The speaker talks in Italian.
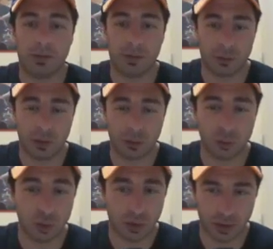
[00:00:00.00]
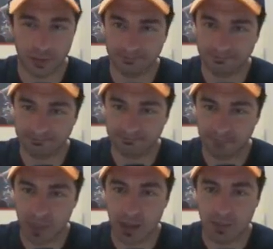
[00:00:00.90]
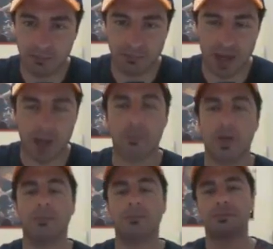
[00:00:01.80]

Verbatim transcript: la versione tour, bam,